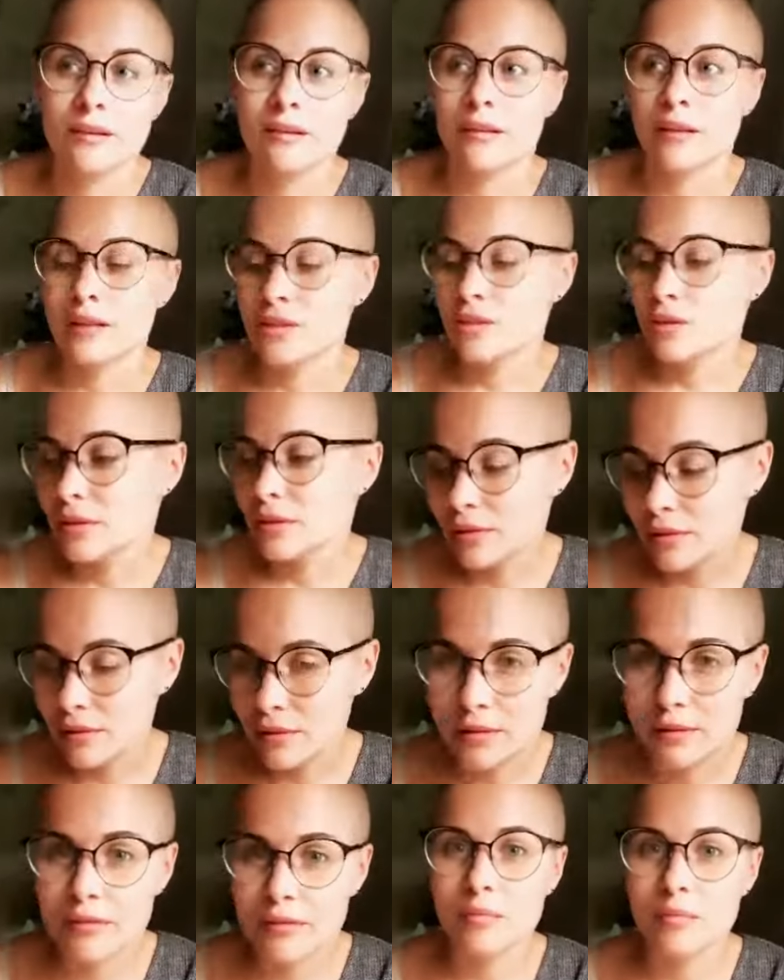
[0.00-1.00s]
Да что ты
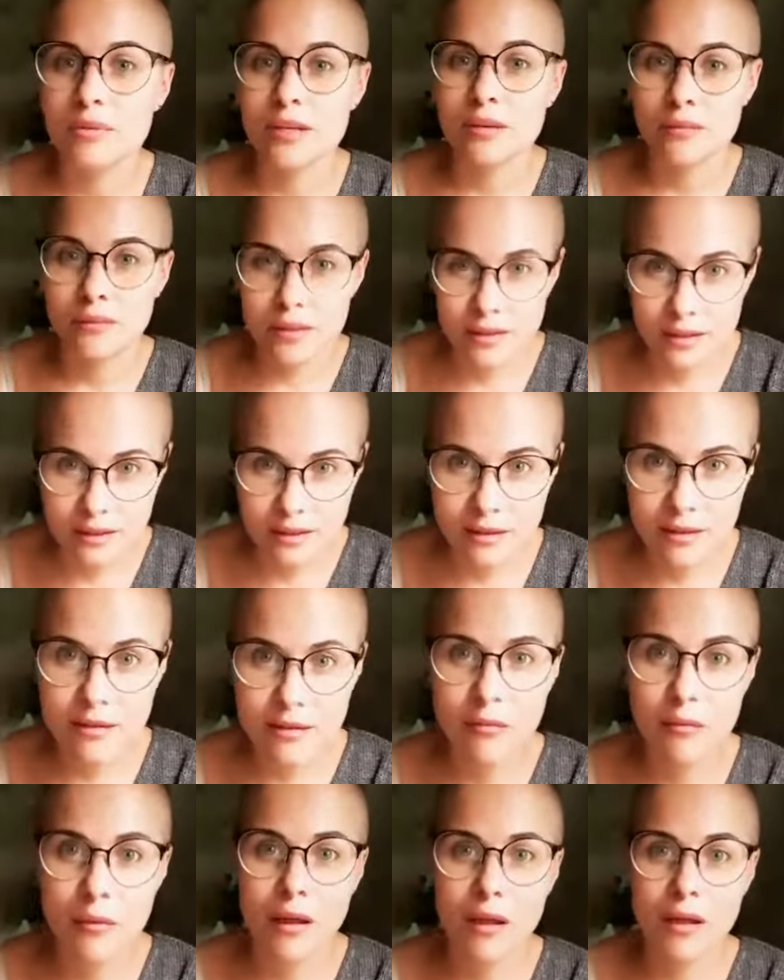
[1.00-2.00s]
тут вообще, бля,
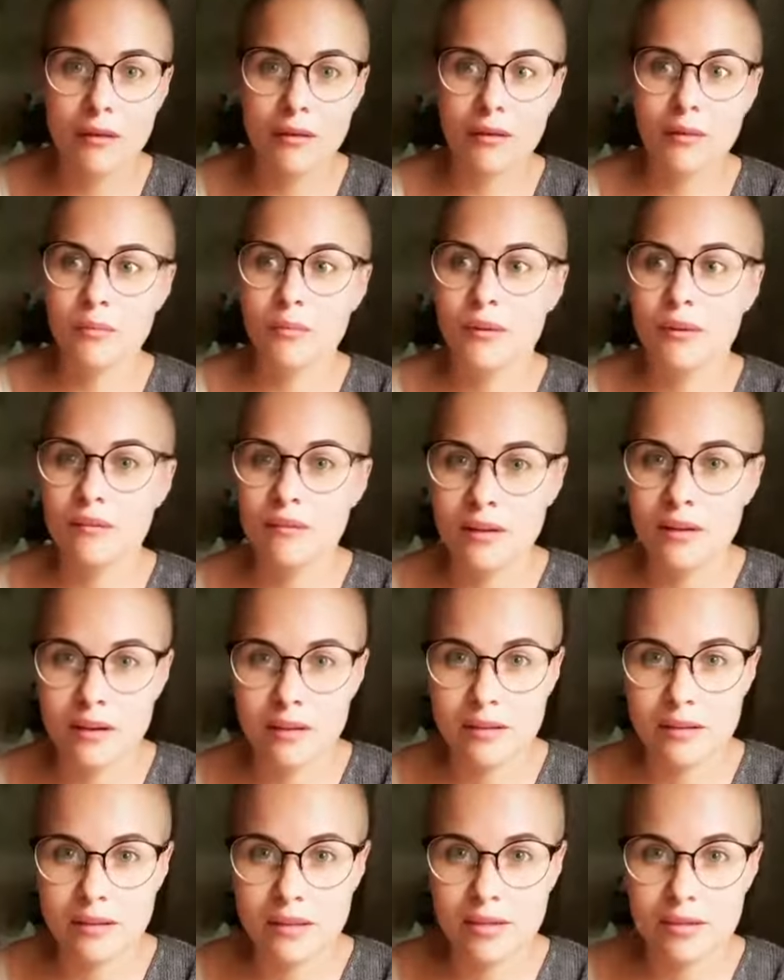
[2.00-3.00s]
задолбал, ёб, ты
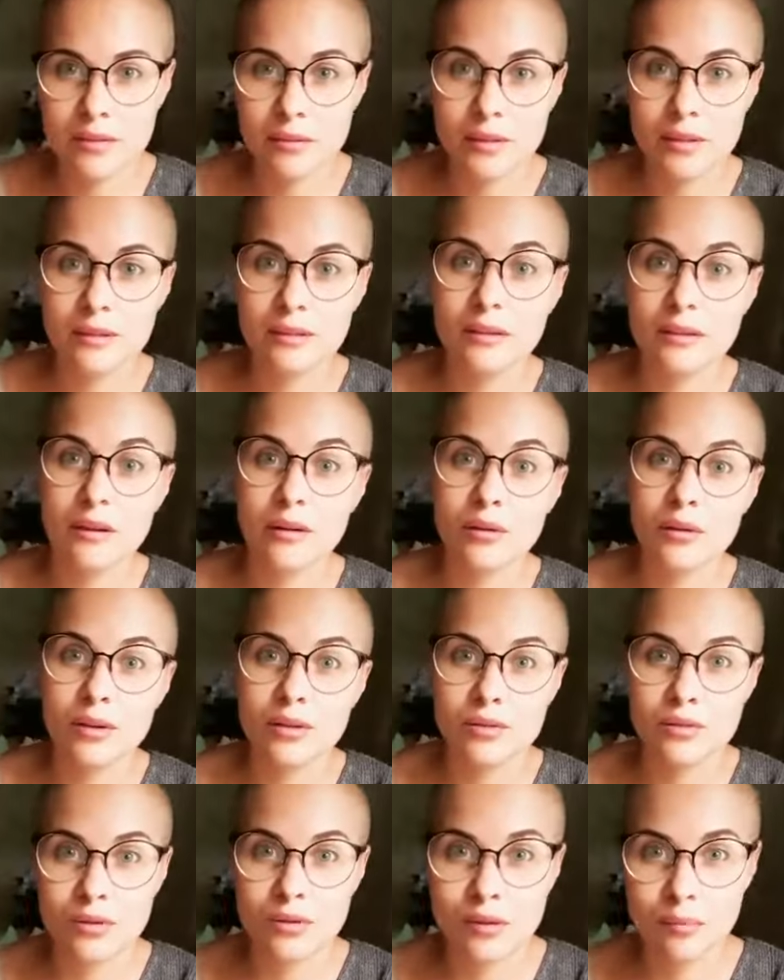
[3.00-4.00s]
вырастешь, вообще нахуй
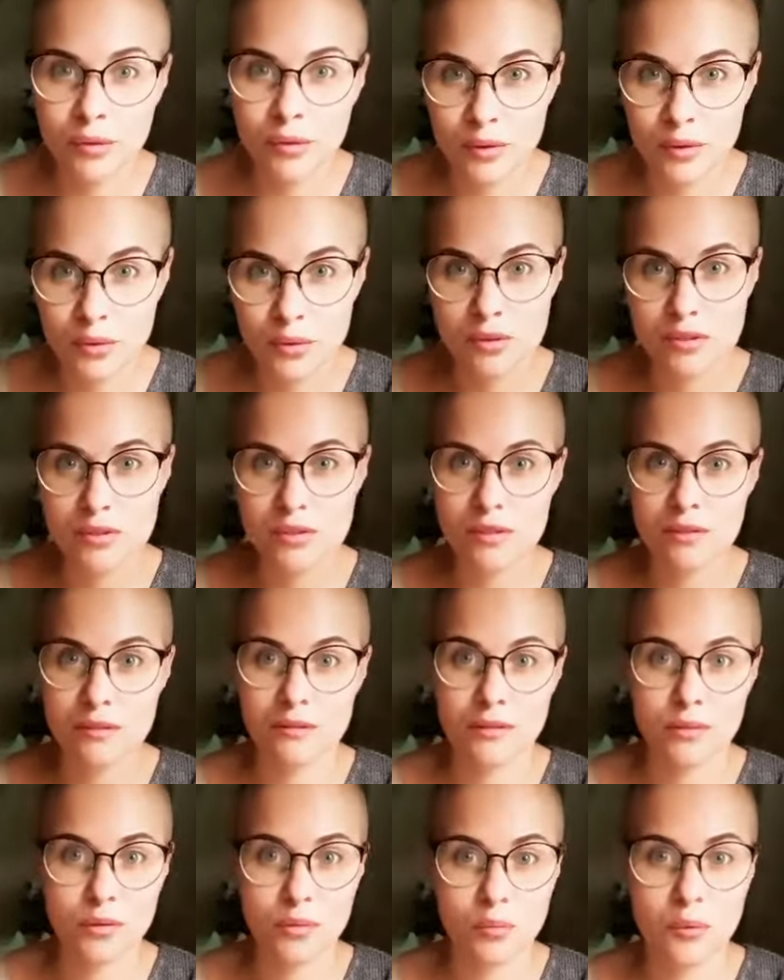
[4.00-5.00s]
отсюда пойдешь из
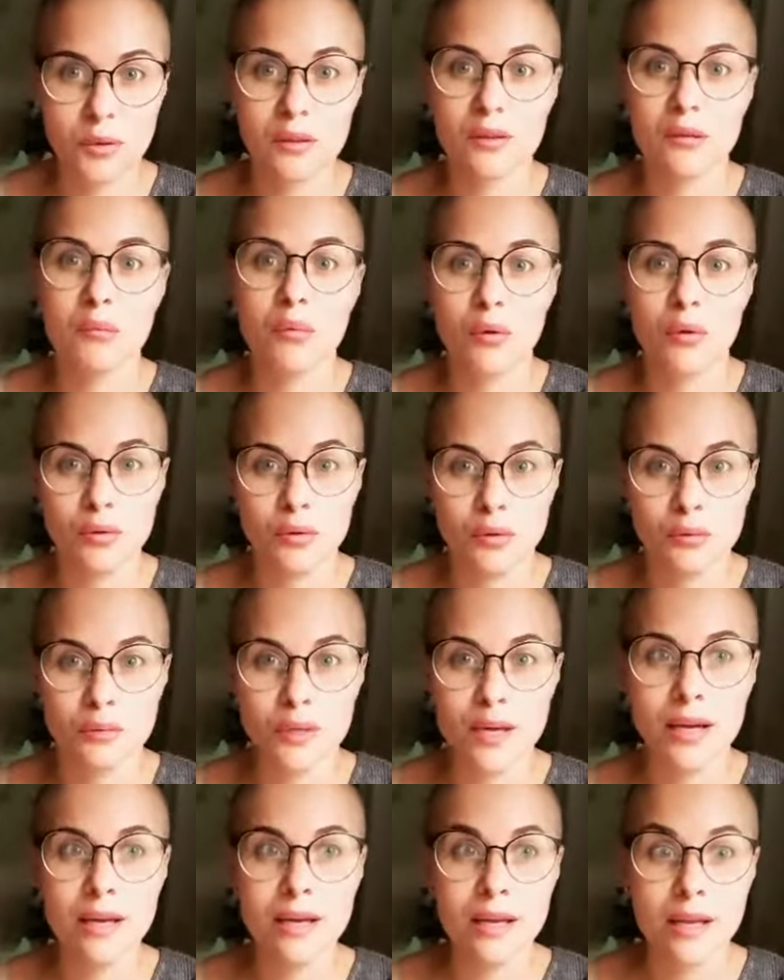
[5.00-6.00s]
этого дома, это мой
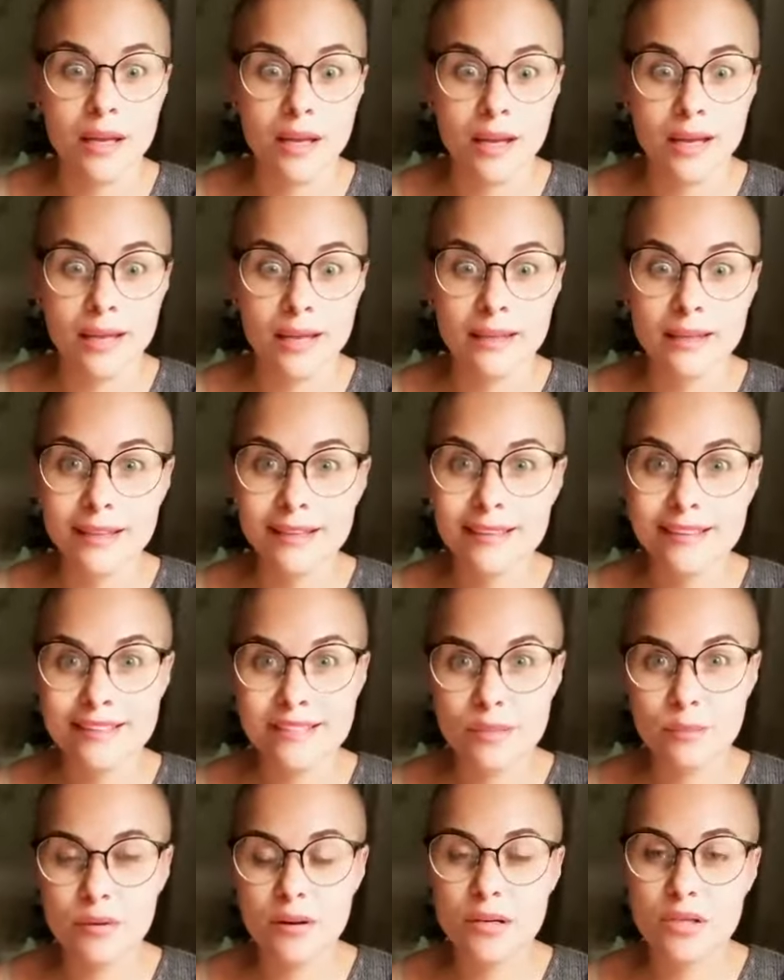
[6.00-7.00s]
дом, да? И надо не
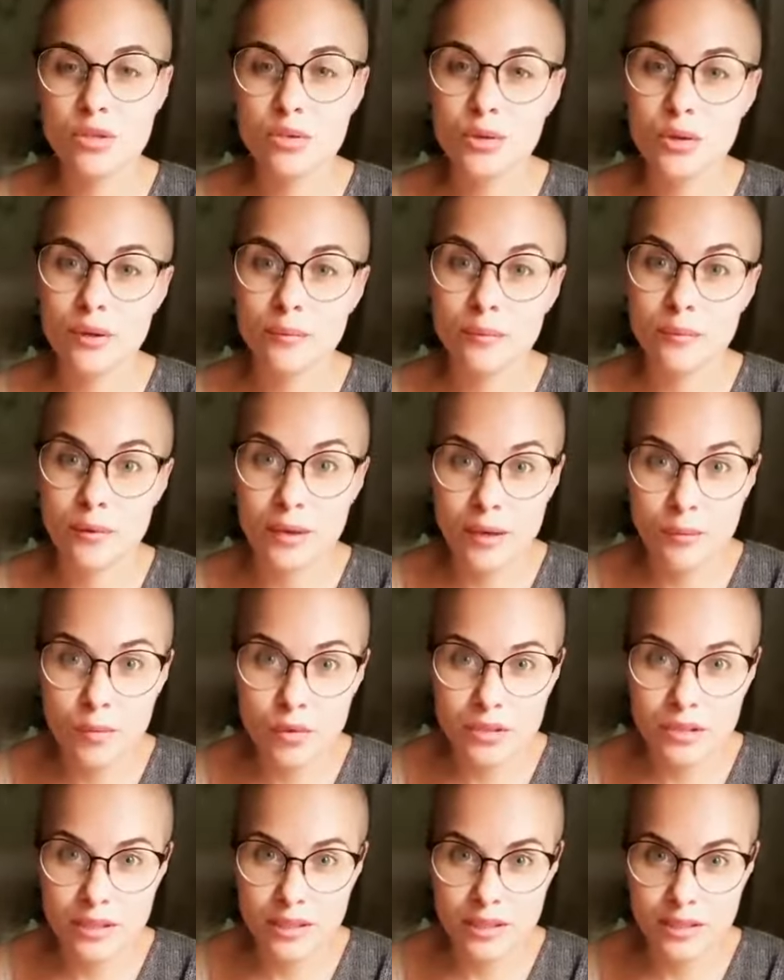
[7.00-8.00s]
забывать, что, кому
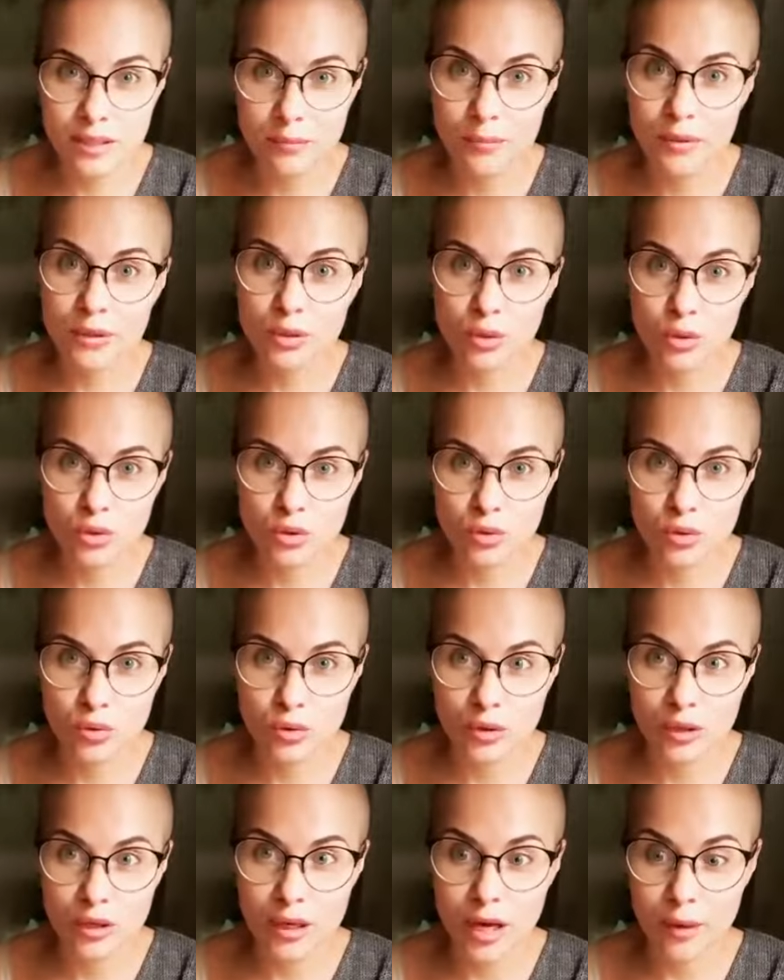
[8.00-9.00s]
он сказал,
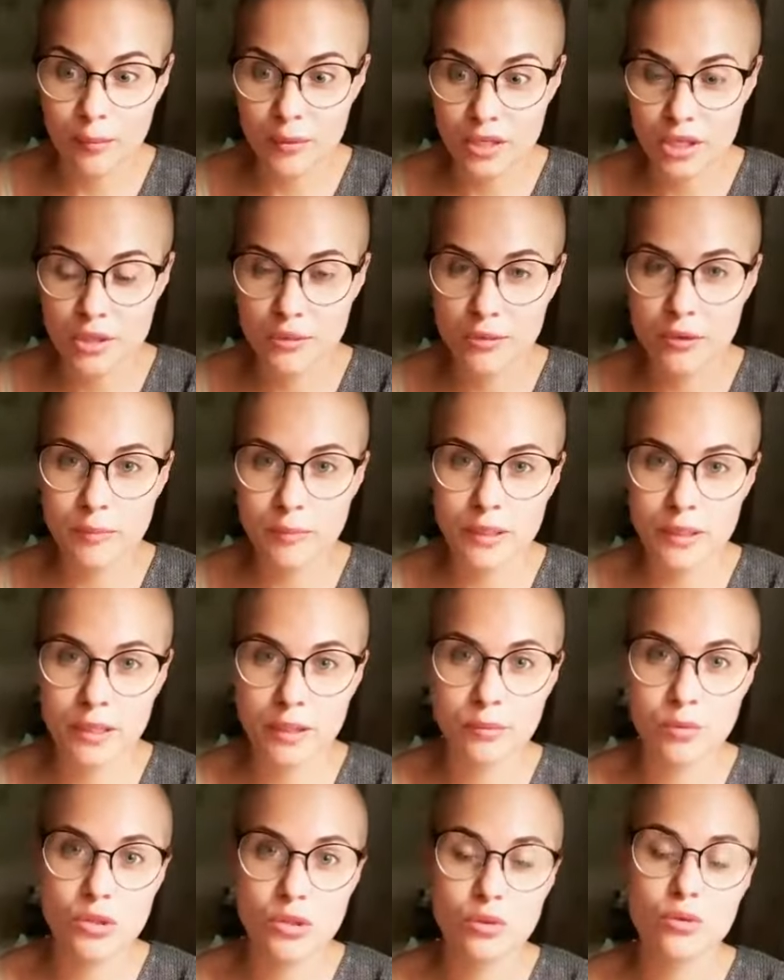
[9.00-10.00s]
подростку. А почему?
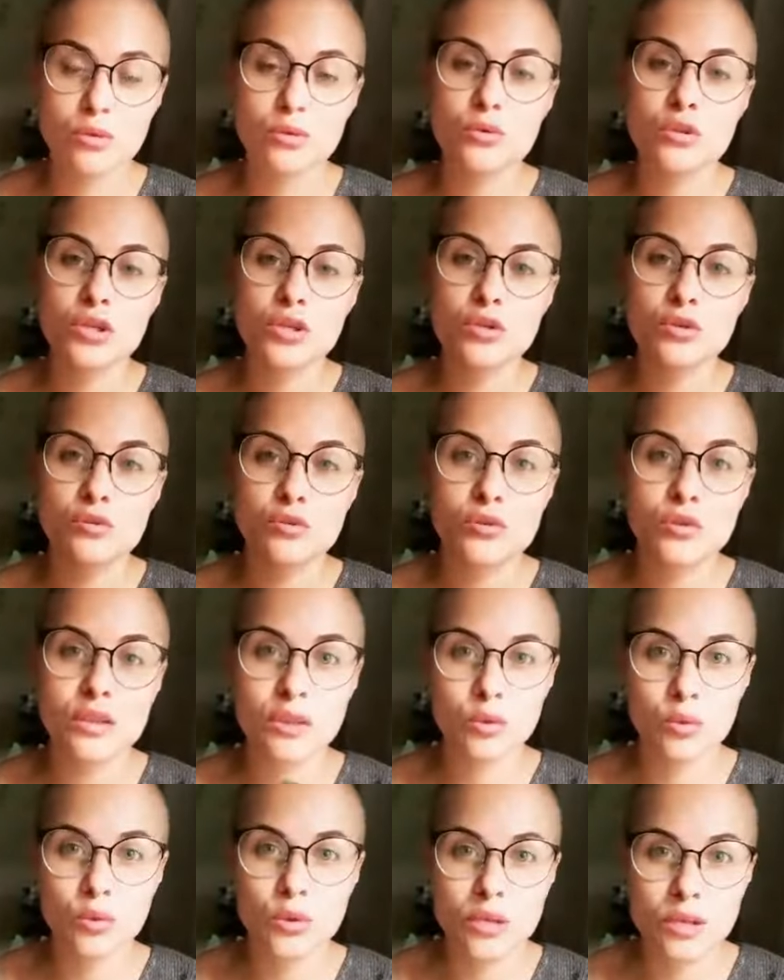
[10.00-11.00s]
Потому что он уже чувствует
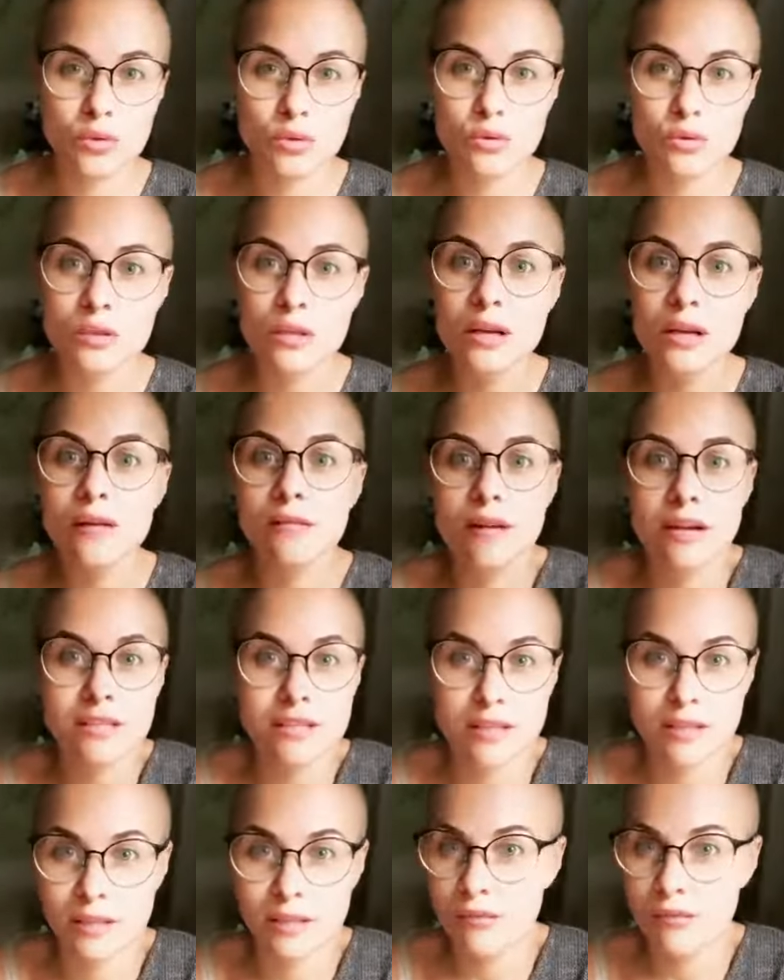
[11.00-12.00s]
конкуренцию. Для
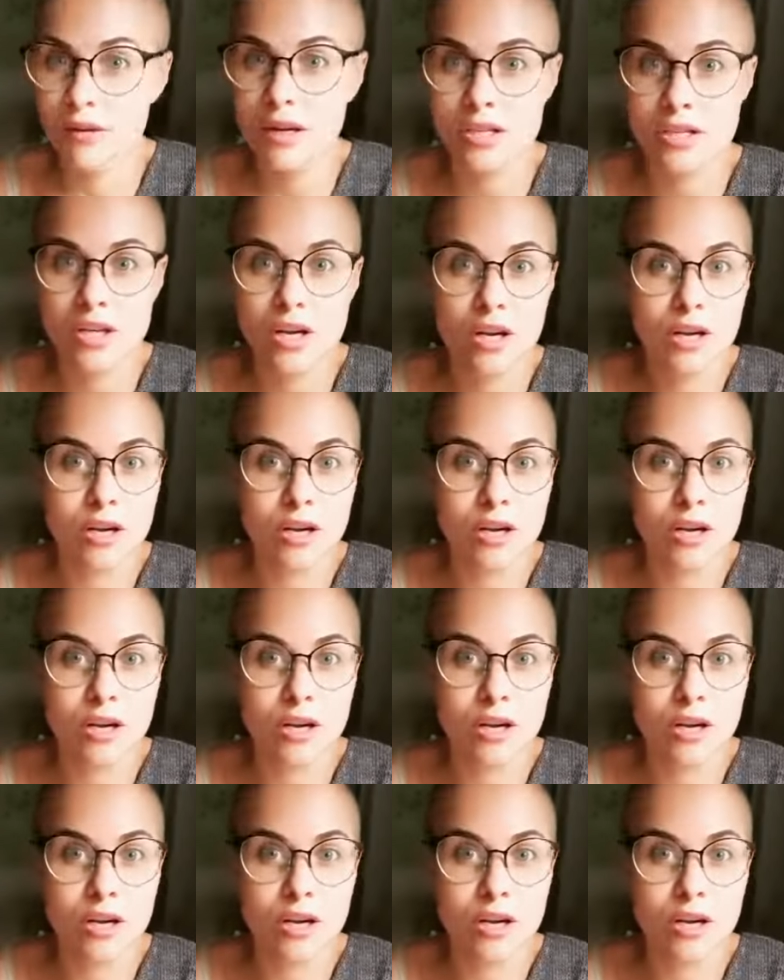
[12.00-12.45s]
вас это ваш